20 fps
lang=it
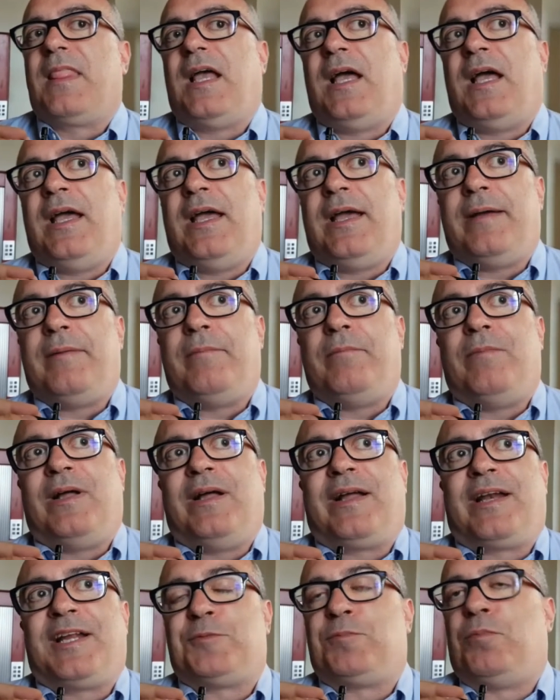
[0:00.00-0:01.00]

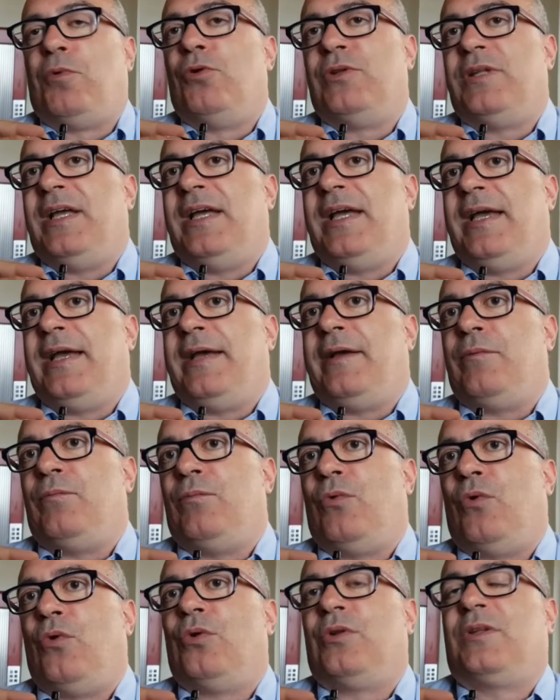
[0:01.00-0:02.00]
ehm, risponde
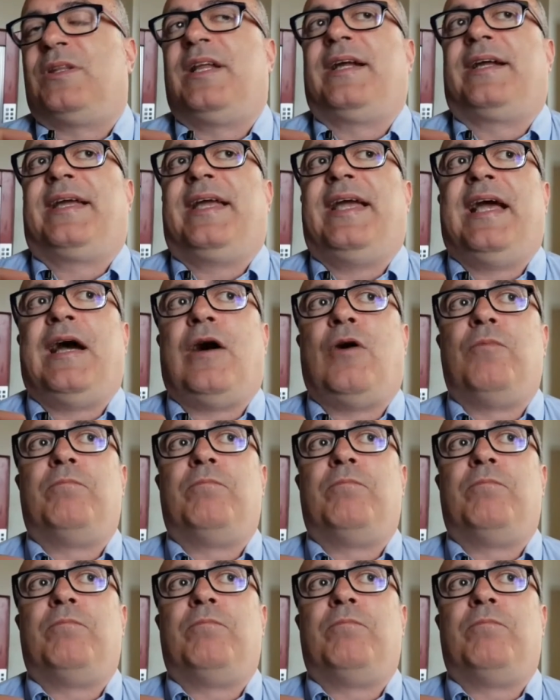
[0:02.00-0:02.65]
oltre che a